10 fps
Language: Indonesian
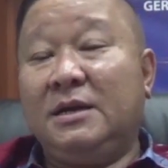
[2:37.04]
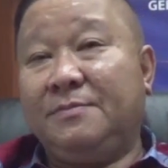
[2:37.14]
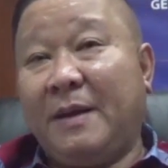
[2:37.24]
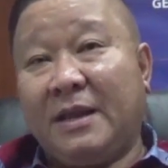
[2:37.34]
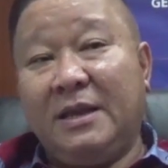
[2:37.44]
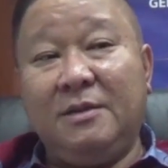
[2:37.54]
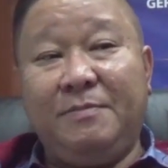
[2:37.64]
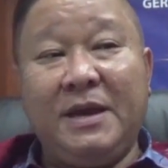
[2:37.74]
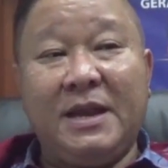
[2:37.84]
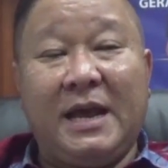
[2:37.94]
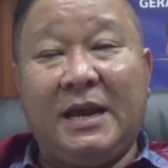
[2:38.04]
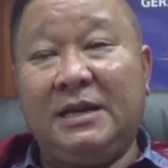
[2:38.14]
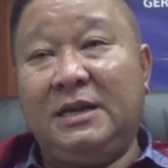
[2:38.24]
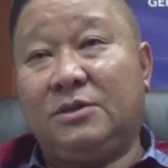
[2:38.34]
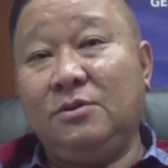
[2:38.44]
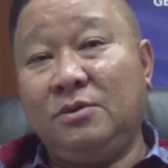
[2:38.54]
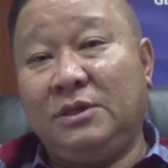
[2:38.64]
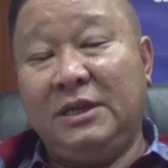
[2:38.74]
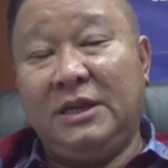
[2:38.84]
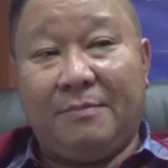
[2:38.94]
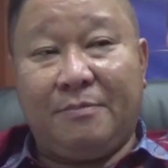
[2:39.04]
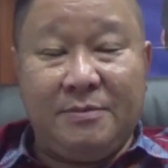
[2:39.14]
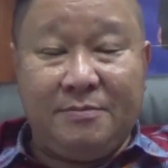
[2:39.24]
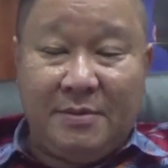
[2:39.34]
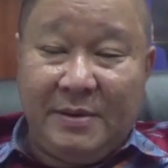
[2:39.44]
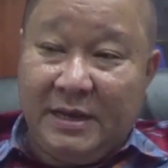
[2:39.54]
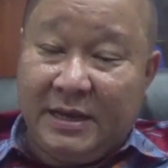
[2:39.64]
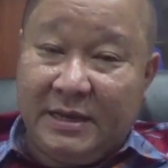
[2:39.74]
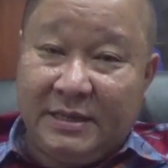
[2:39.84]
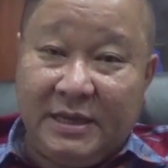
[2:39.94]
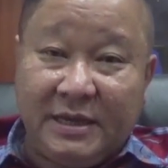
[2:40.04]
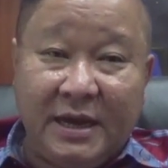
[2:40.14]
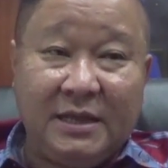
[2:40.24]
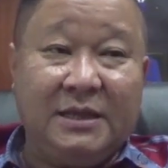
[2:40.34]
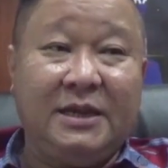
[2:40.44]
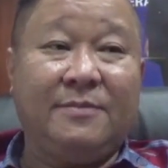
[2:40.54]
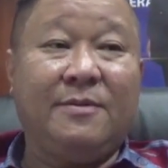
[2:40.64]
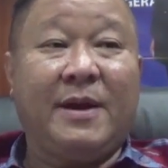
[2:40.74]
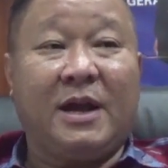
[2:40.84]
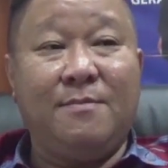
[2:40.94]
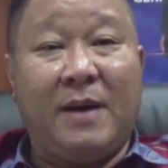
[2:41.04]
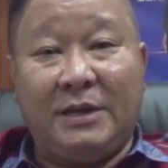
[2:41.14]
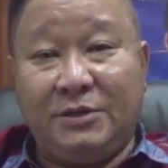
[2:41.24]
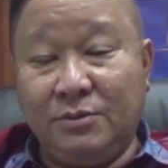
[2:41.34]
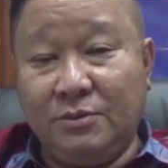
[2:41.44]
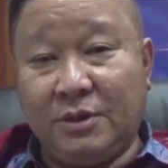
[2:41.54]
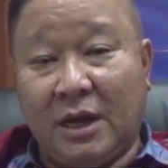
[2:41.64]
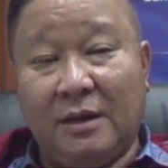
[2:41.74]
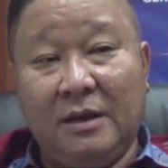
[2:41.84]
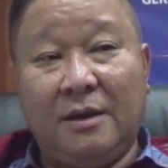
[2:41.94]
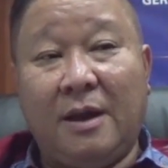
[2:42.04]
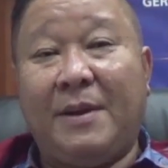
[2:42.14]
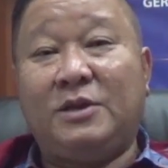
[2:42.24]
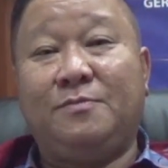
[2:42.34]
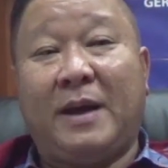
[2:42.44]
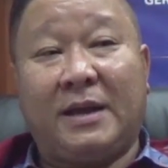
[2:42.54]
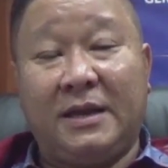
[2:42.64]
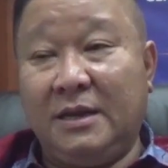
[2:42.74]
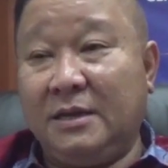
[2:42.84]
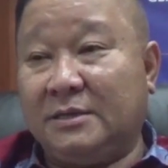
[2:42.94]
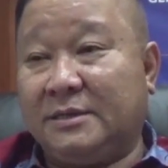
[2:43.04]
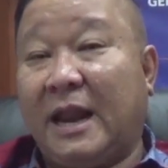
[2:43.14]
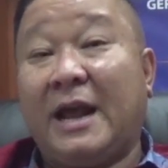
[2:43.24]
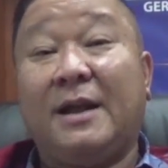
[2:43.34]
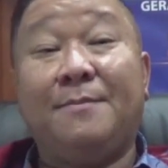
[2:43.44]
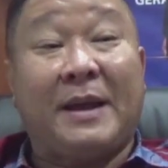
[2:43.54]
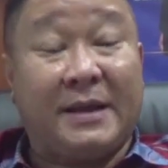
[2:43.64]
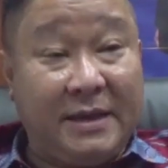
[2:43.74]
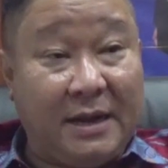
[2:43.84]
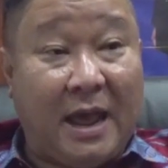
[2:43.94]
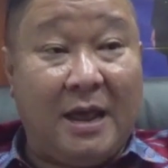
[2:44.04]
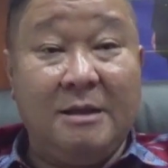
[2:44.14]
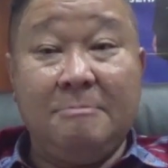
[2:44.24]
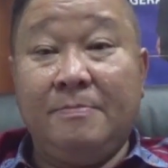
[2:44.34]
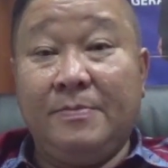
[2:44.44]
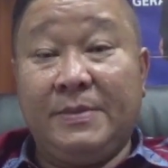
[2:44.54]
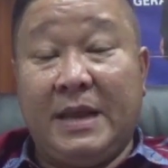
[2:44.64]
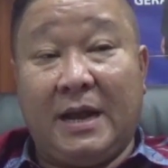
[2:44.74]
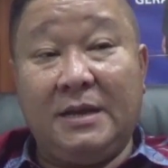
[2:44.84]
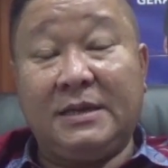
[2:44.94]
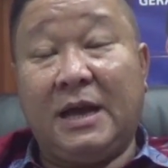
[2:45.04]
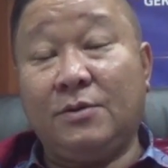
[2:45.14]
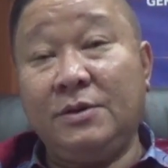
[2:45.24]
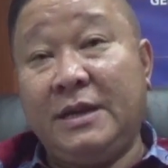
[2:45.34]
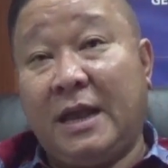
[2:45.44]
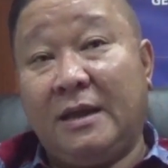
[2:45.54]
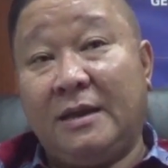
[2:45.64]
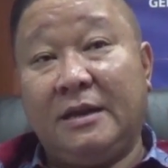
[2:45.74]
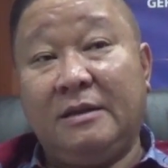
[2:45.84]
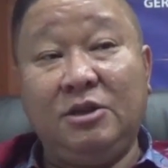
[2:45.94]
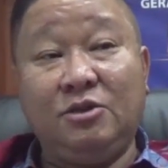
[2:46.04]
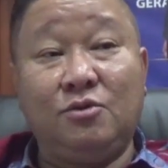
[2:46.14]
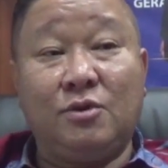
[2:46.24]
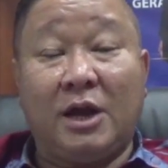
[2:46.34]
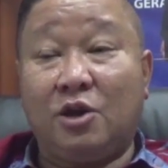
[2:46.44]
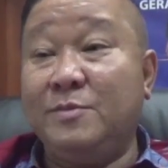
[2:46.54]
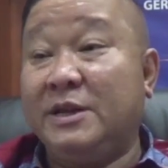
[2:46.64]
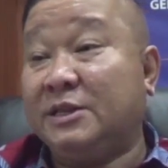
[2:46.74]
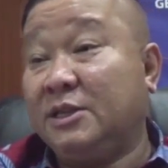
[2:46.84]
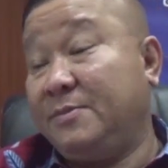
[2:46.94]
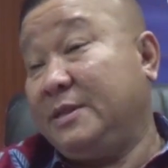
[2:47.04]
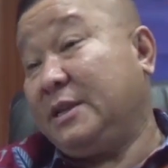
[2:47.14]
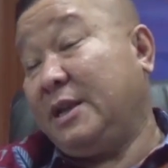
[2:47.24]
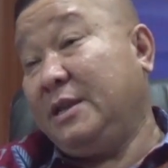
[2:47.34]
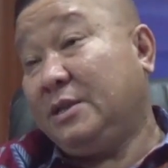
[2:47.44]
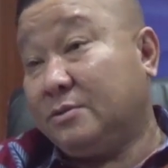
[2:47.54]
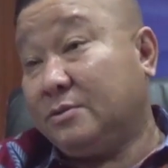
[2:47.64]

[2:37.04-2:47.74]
parkir di pinggir jalan itu tidak memiliki tiket, tidak memakai baju, eh, baju parkir, seragam parkir lah ya kan seharusnya dari dishub harus menetapkan itu